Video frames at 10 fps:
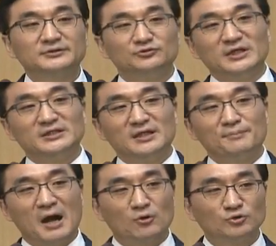
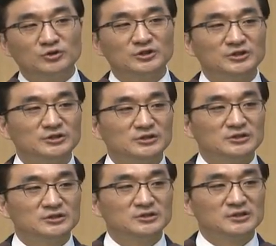유대인들이
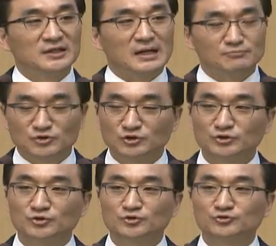바울을
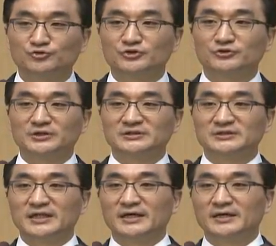감정적으로 죽이려고
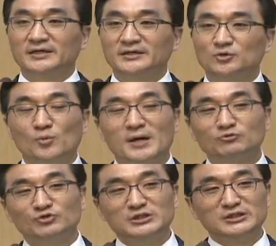했을 때 로마
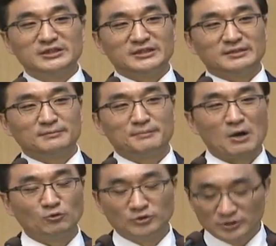군인들이
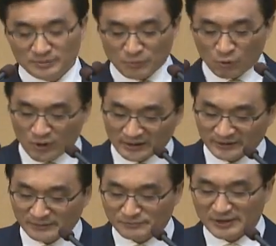바울을
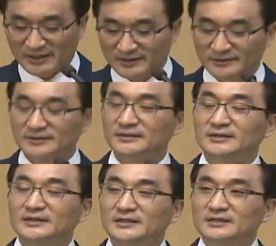보호하게 됩니다.
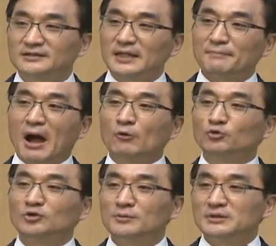그런데 이
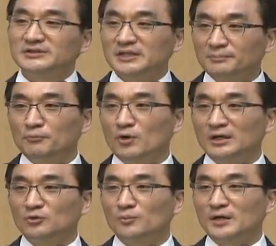바울을
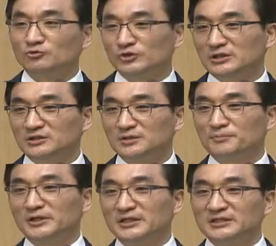체포한 로마 군인들,
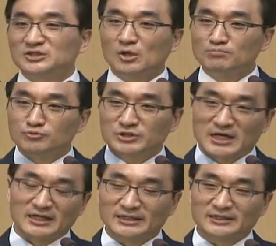특별히
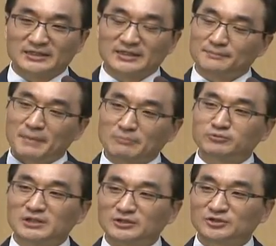천부장,
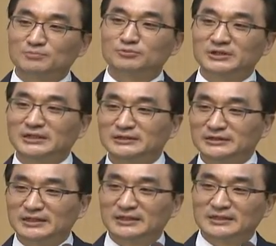백부장,
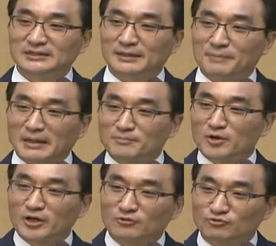천부장은 다
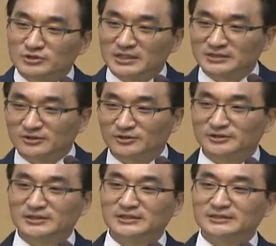100명의 군사를
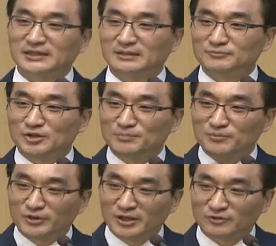거느리는 사람,
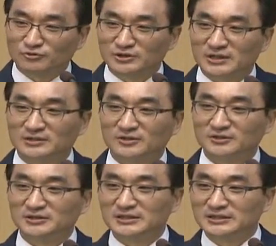1000명의 군사를
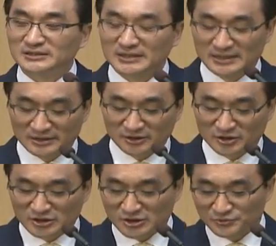거느리는
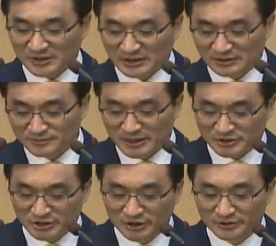그런 지휘관을
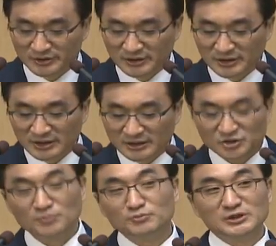의미하죠.
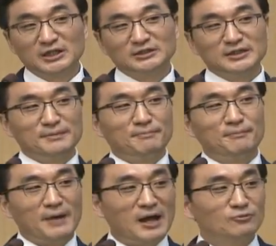천부장은 이
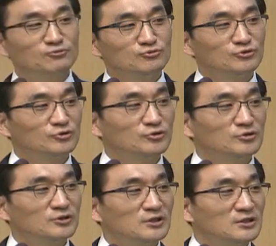
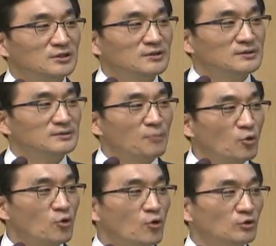바울을 예,
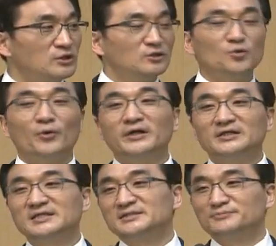보고 이런
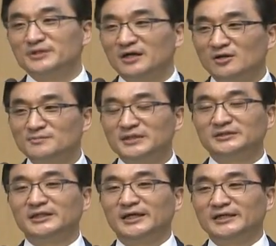오해를 했습니다. 얼마
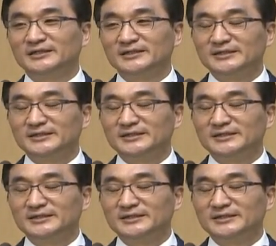전에